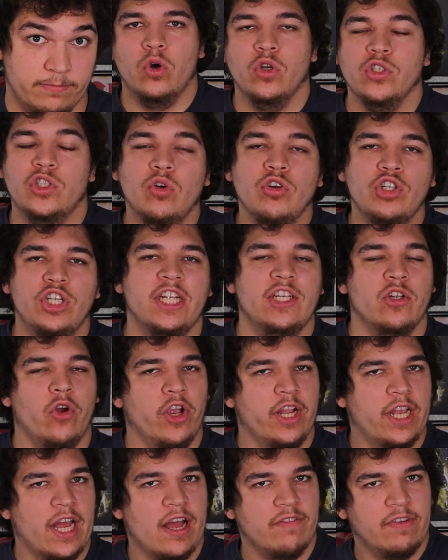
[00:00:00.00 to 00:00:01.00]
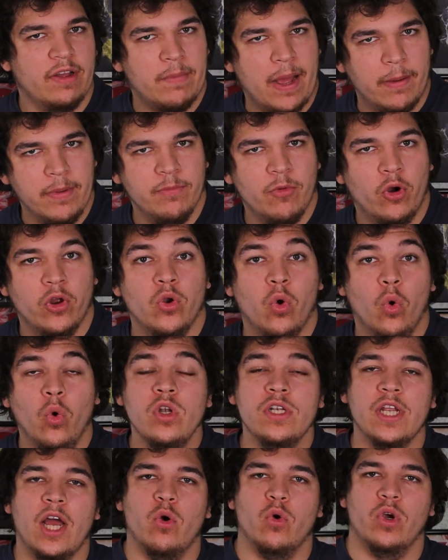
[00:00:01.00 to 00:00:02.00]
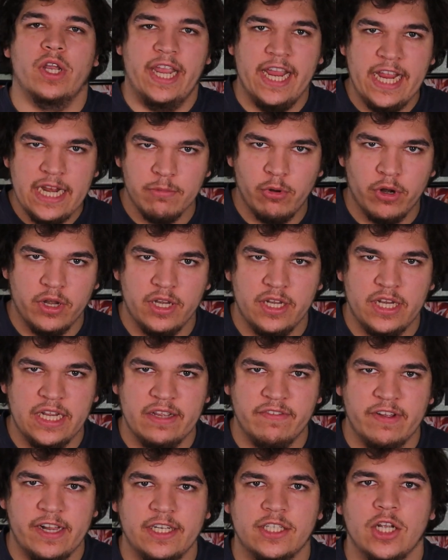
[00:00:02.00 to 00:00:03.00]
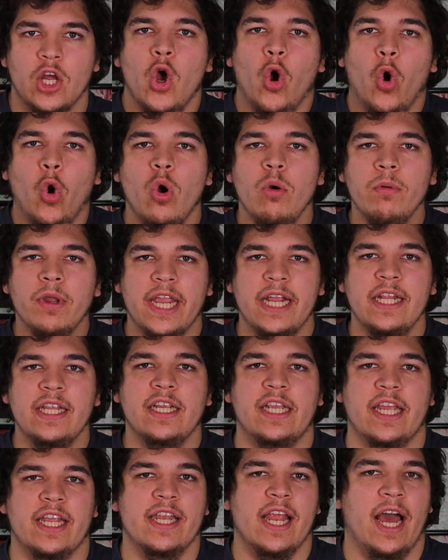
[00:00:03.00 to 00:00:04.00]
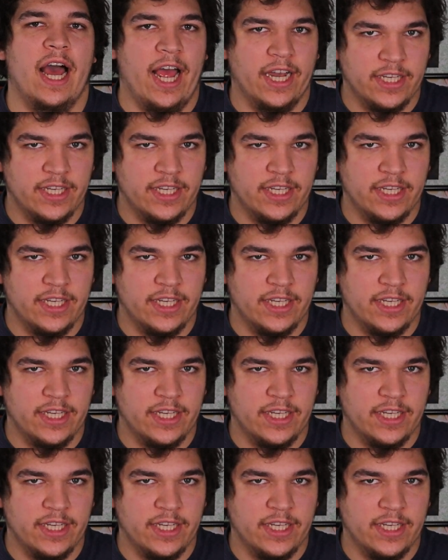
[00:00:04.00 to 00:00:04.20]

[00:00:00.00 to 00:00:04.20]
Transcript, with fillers: Und so schickte Oikawa Mamimon und Arokenimon in die Digiwelt, um gegen die Kinder